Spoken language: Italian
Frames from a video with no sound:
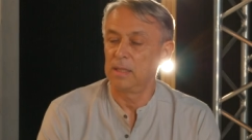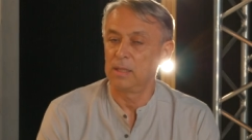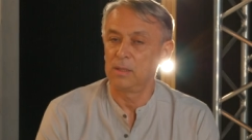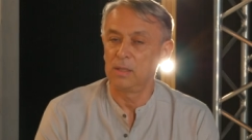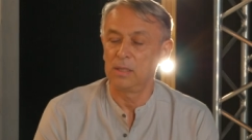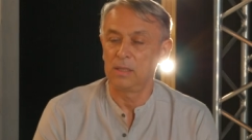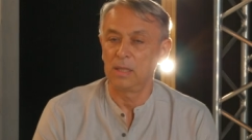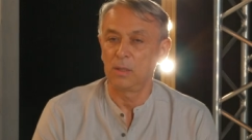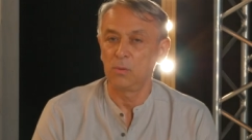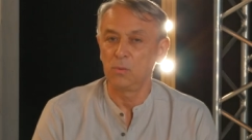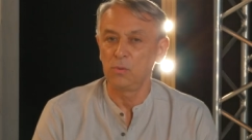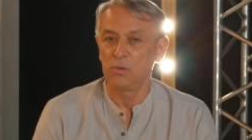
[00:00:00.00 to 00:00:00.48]
la,
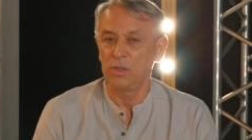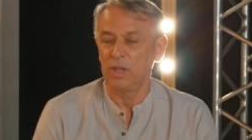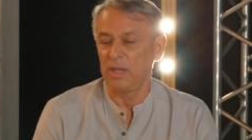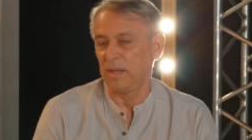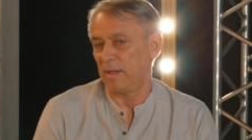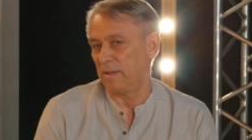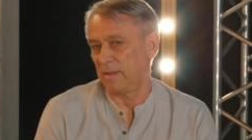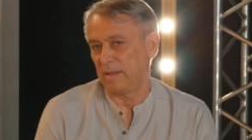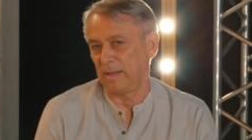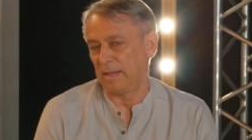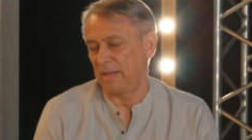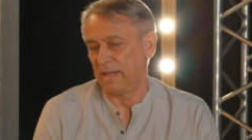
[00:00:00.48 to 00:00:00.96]
la luce
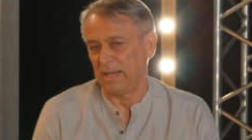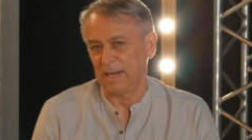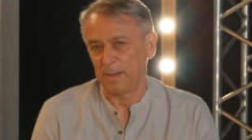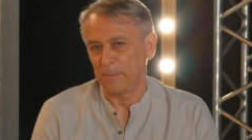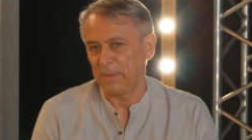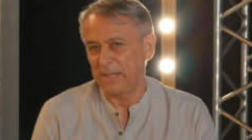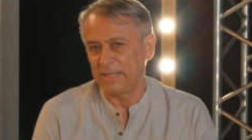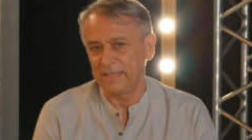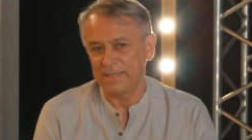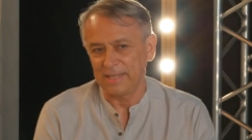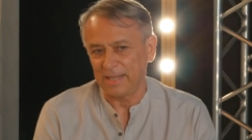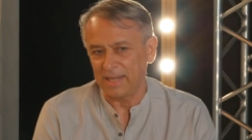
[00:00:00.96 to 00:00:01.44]
è
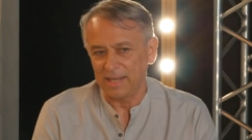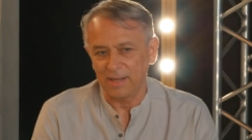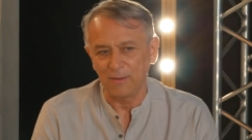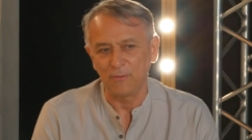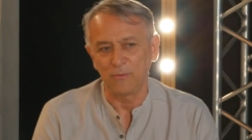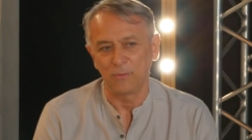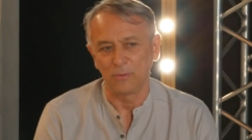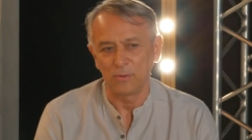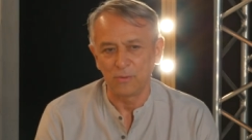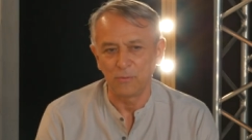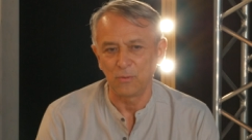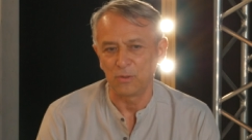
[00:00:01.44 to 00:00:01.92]
chiaramente
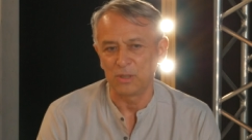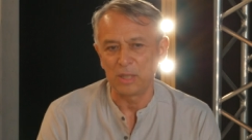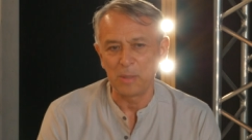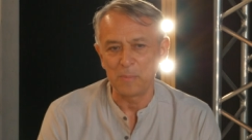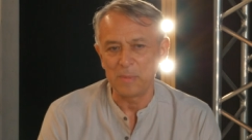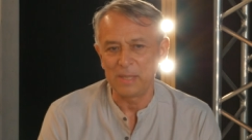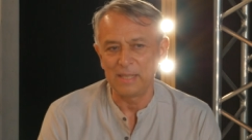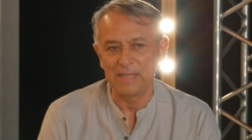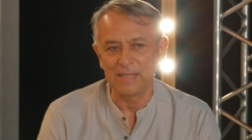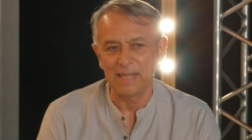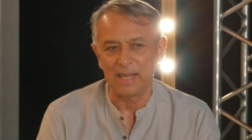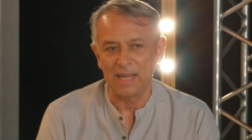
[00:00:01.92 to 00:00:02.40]

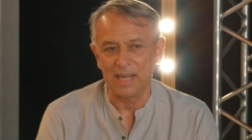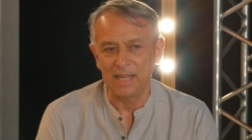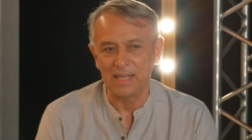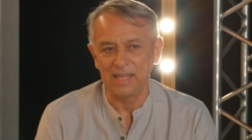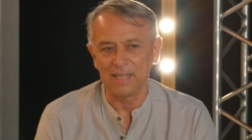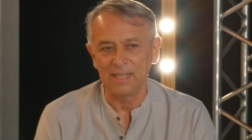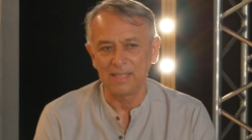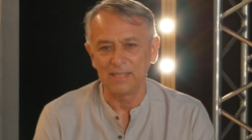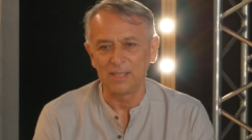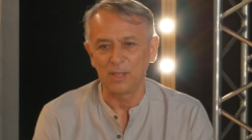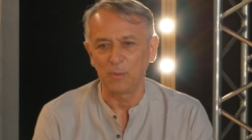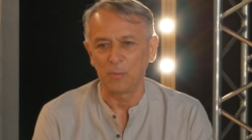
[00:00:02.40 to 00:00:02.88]

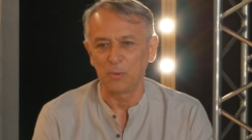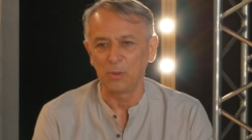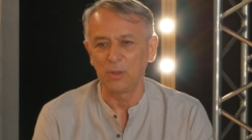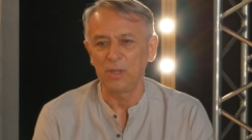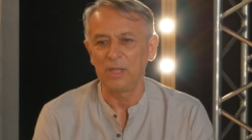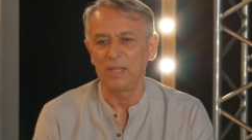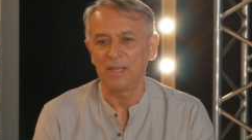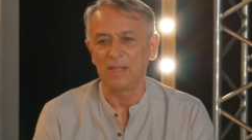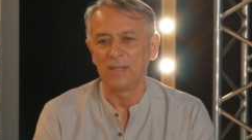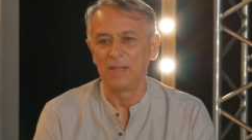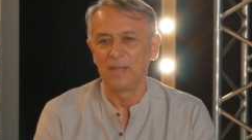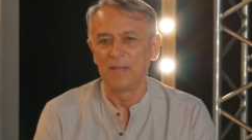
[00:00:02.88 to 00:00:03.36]
fondamentale, diciamo,
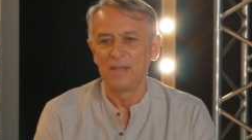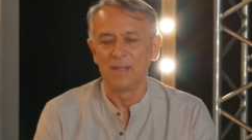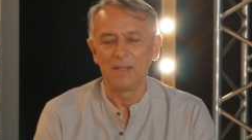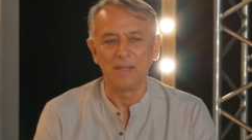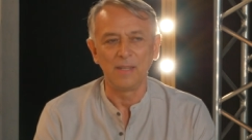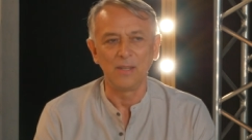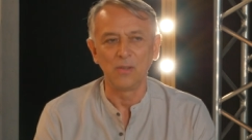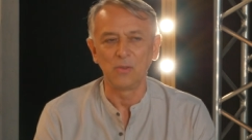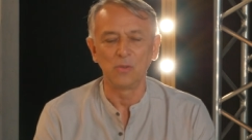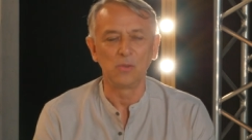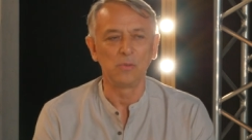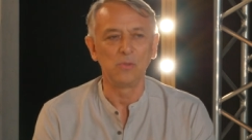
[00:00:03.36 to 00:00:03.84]
noi,
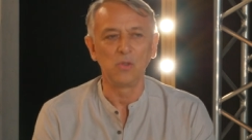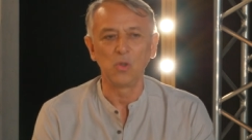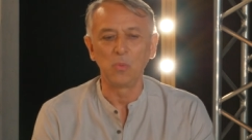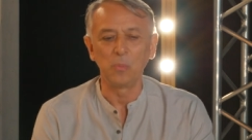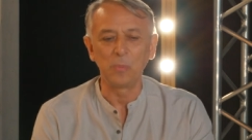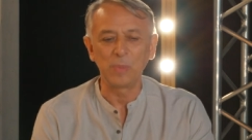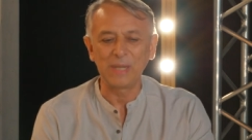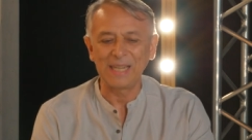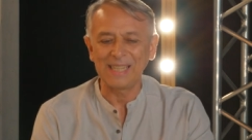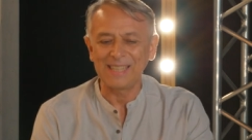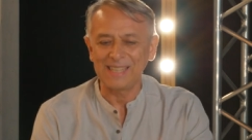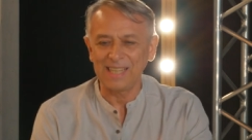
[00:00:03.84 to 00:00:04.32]
io n-
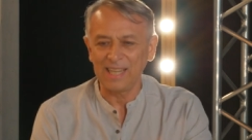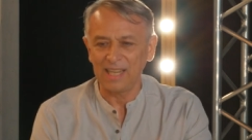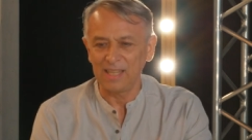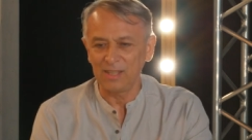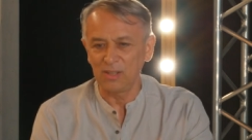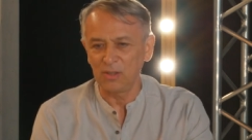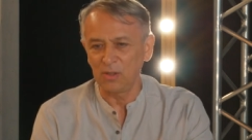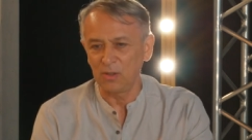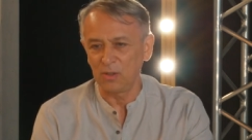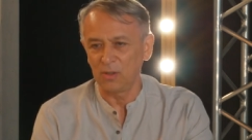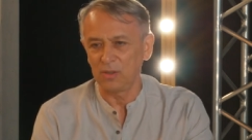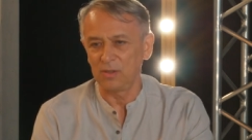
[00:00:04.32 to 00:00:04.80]
non
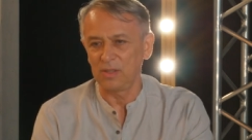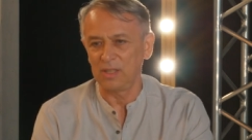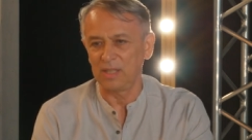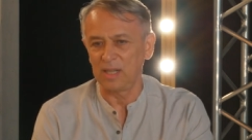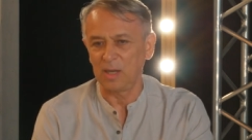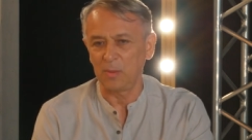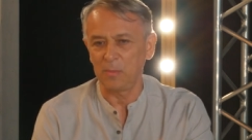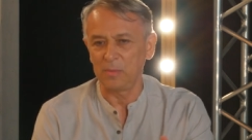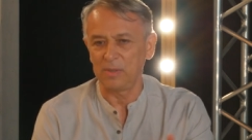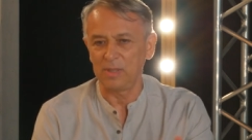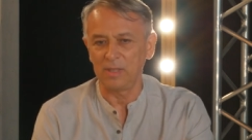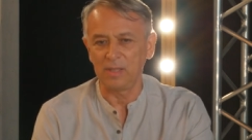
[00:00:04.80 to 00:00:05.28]
pretendo di,
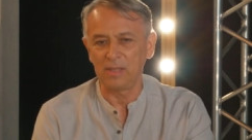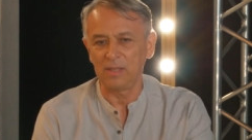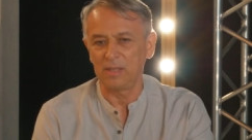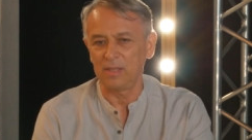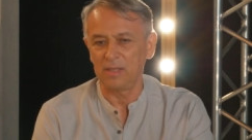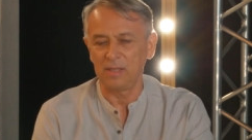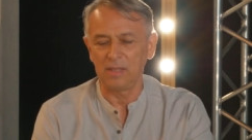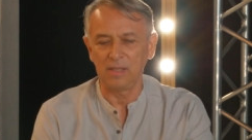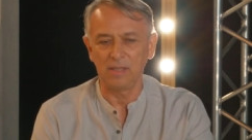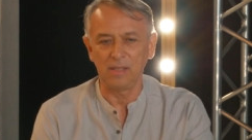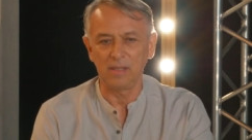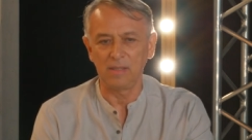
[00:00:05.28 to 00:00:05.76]
ra- di,
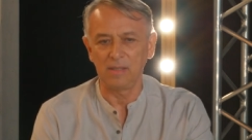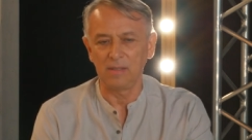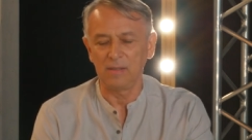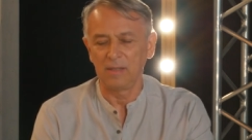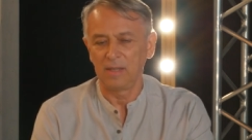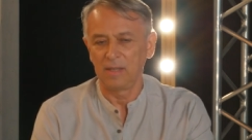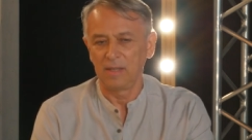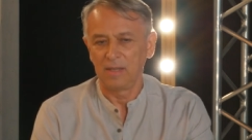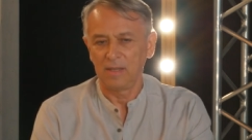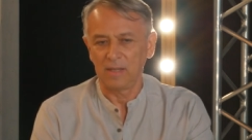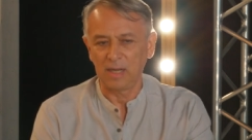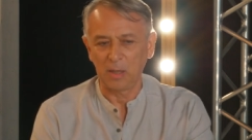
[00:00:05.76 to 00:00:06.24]
di
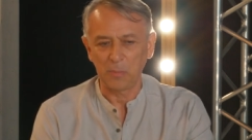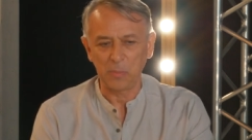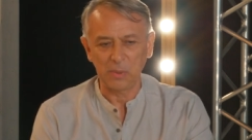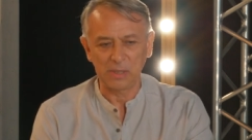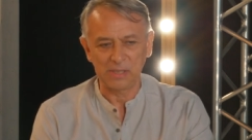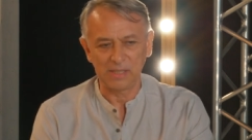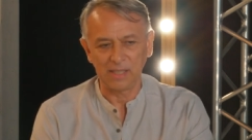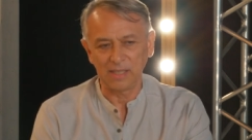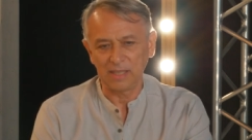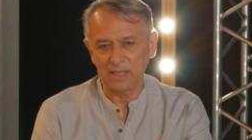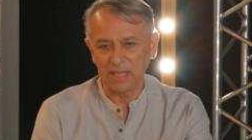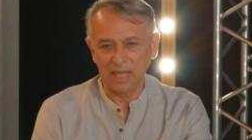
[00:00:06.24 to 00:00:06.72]

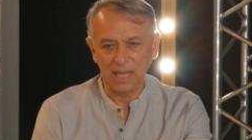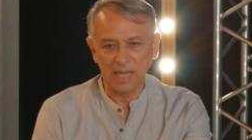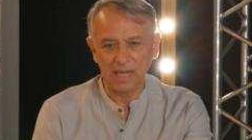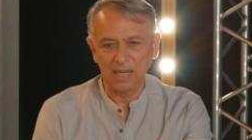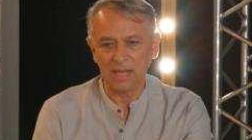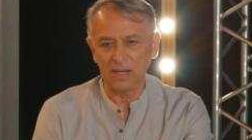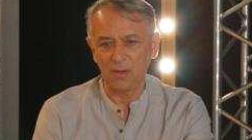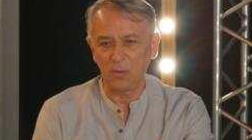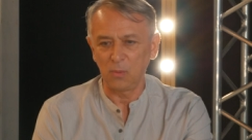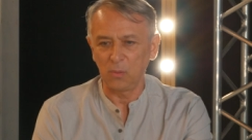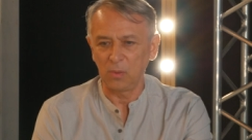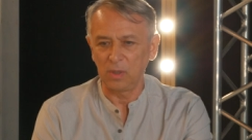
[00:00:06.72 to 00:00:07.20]

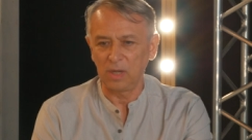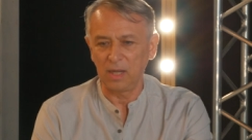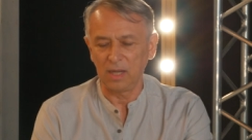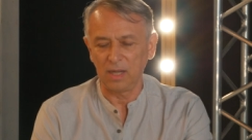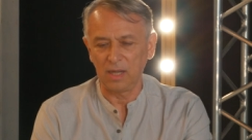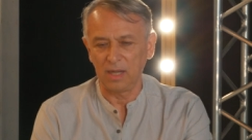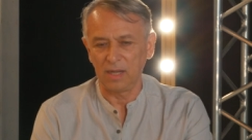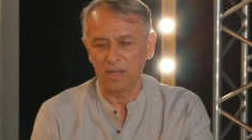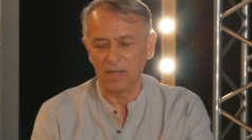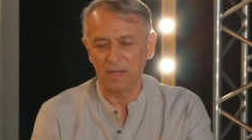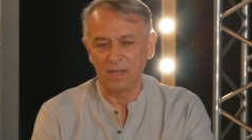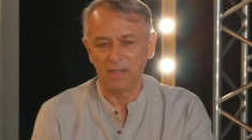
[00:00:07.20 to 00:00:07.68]
rappresentare,
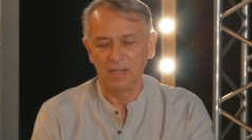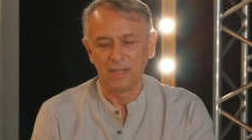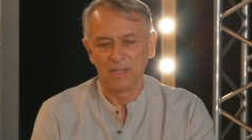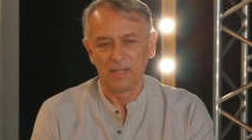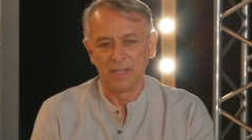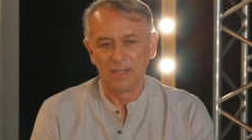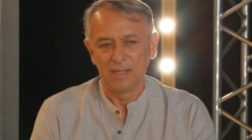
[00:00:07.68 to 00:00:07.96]
una,